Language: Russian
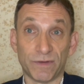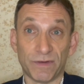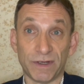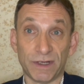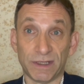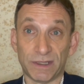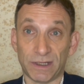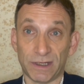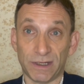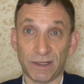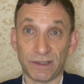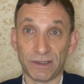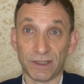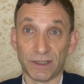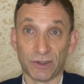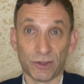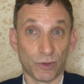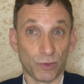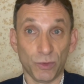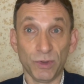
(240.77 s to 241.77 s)

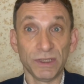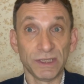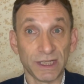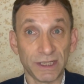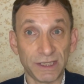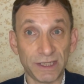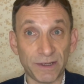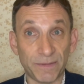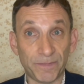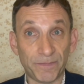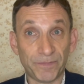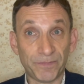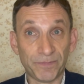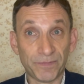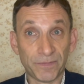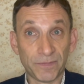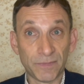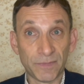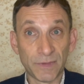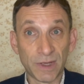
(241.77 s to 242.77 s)
нейтралитета. Ну и затем,
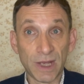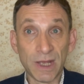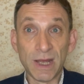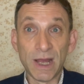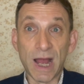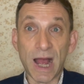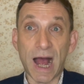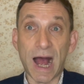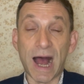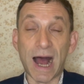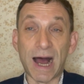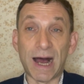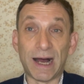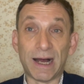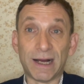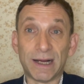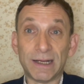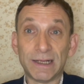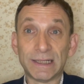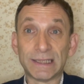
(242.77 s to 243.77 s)
а